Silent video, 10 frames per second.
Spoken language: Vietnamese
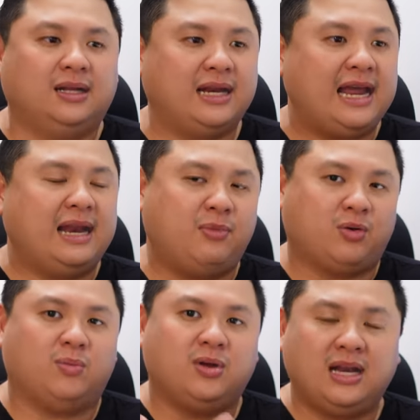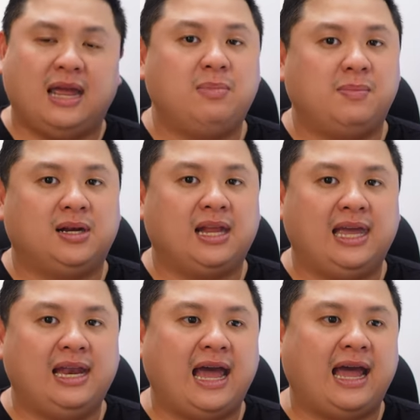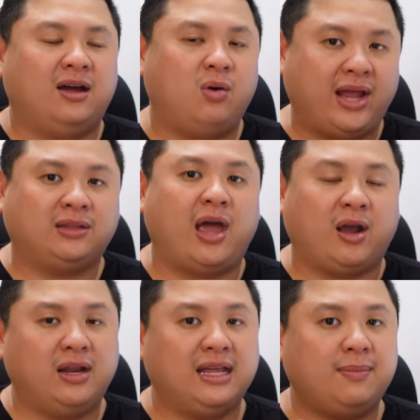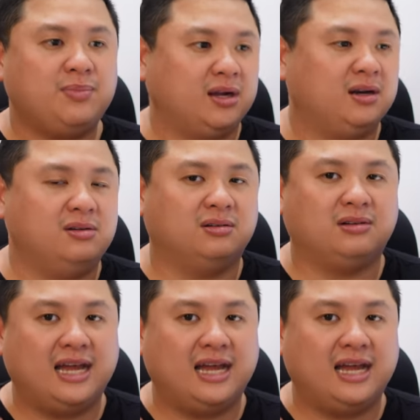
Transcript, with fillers: Thì đây là một trong những điểm mà mình nghĩ là hoàn toàn có thể chấp nhận được